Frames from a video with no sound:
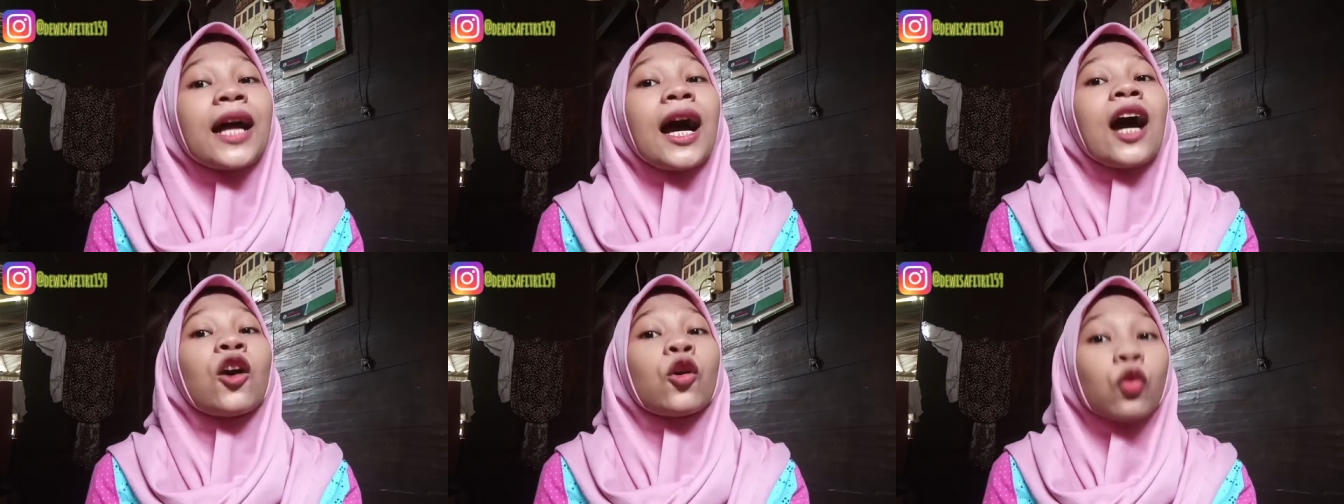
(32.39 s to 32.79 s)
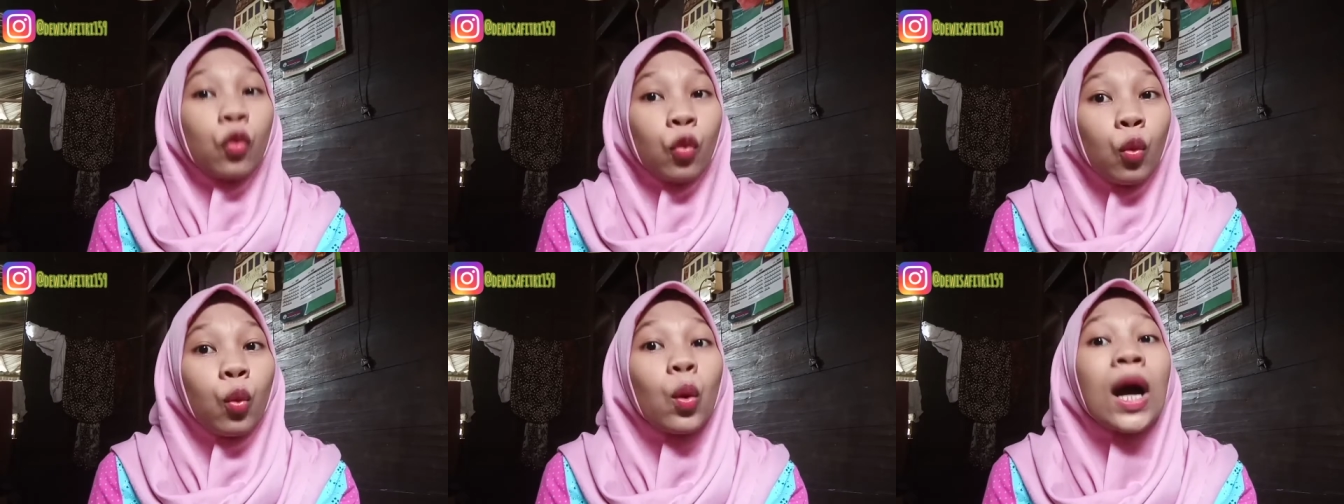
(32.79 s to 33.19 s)

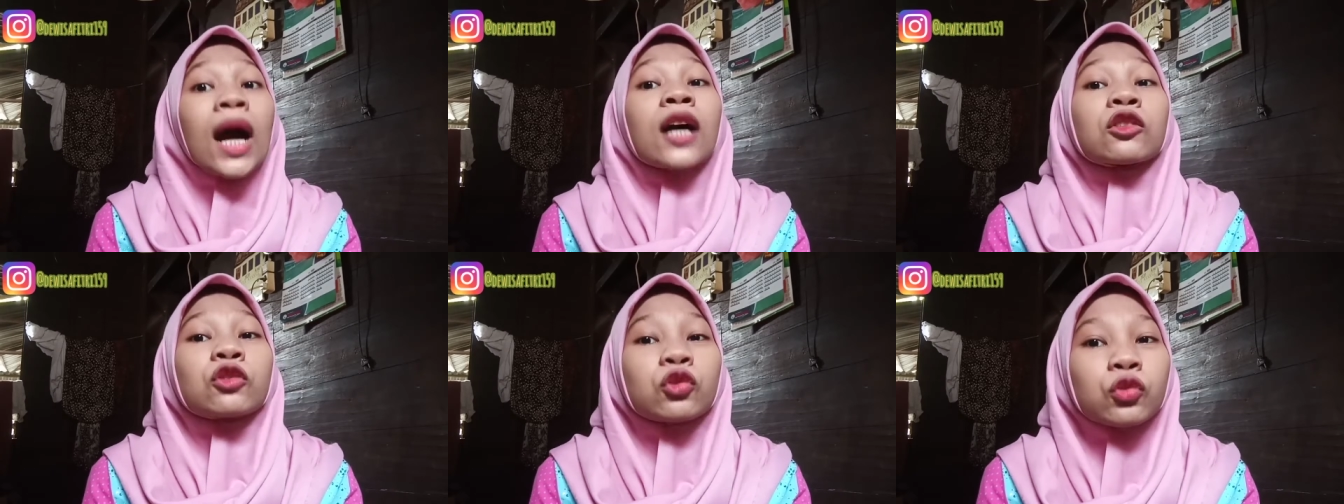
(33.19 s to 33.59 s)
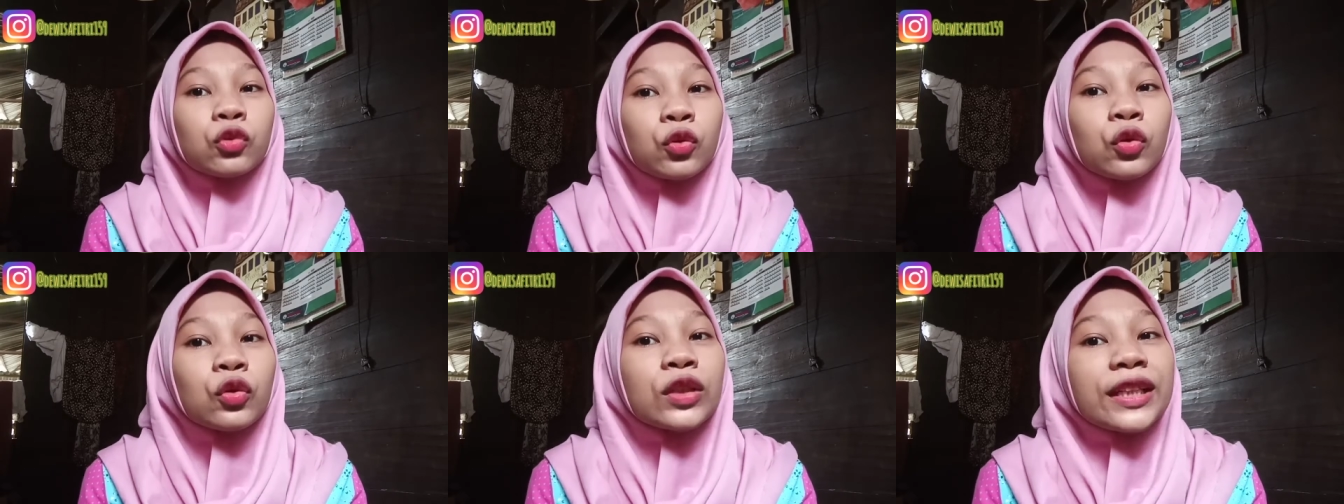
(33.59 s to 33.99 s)
aku
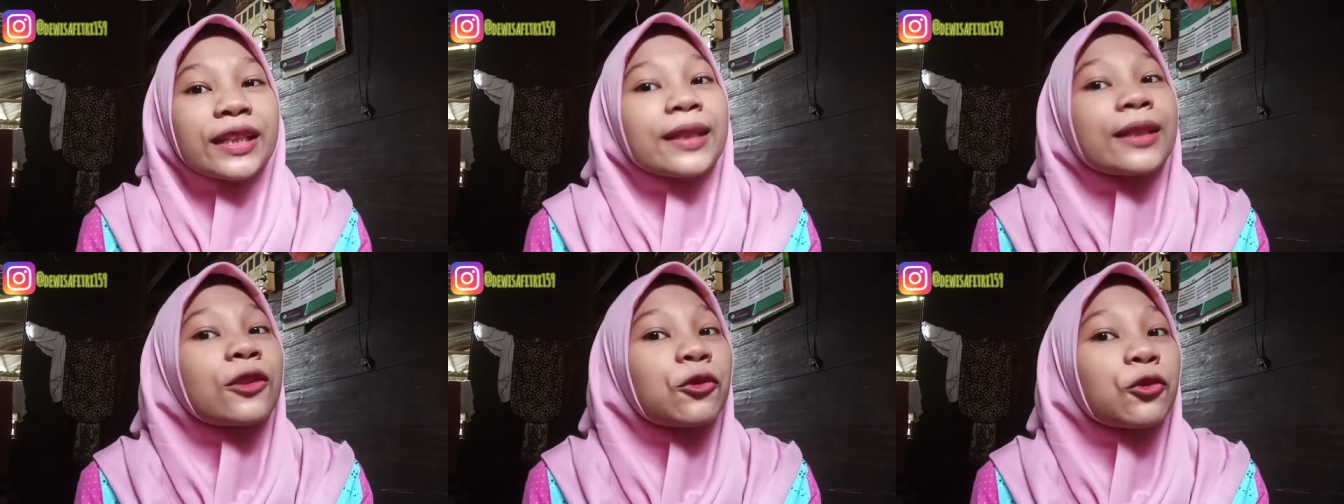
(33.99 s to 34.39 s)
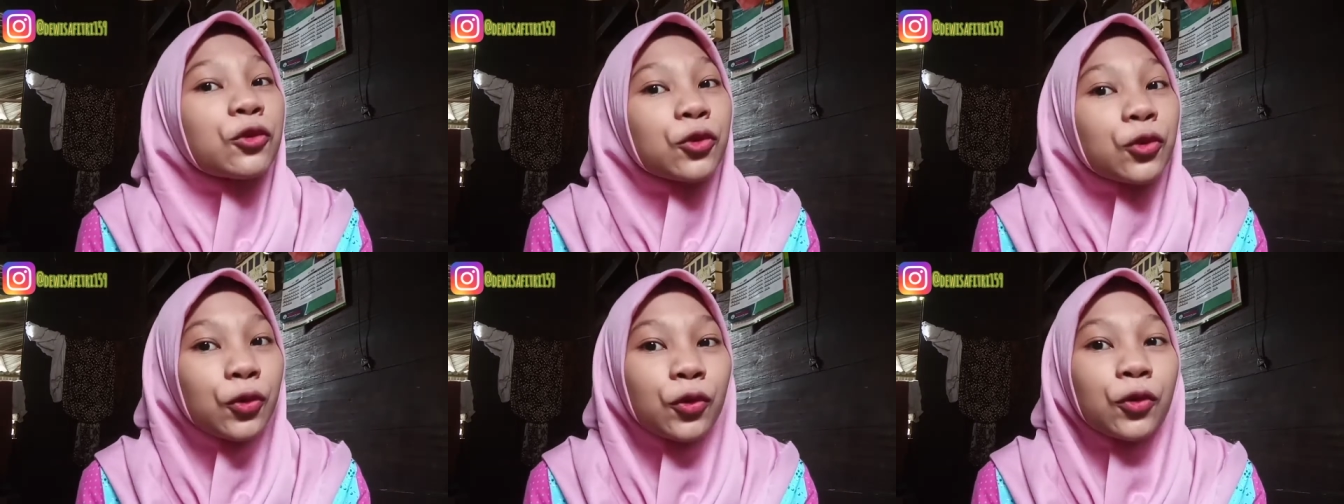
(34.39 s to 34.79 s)
waktu
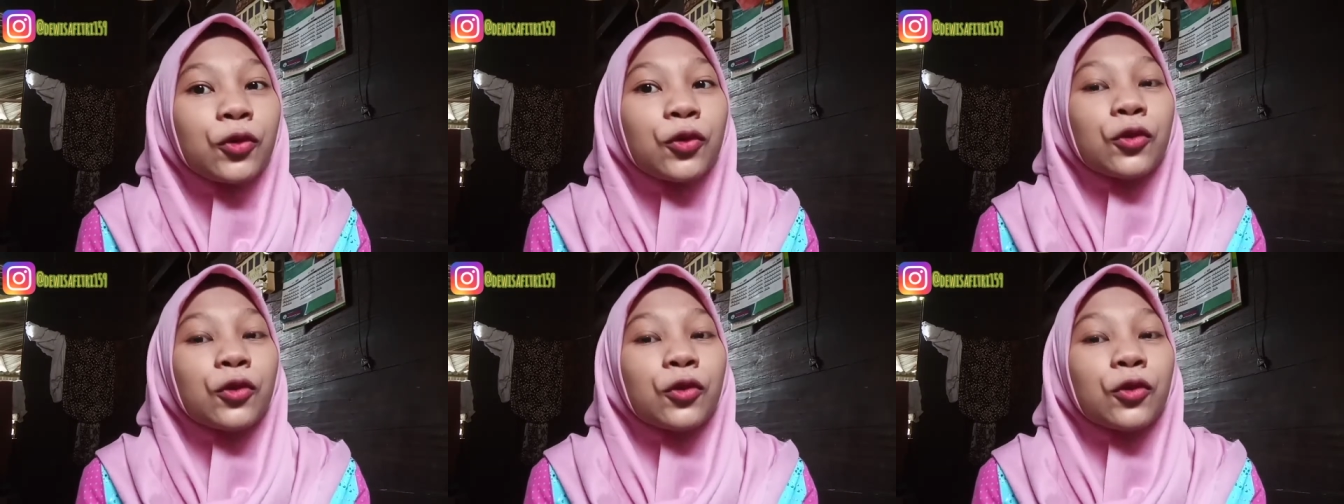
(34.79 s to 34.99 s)
itu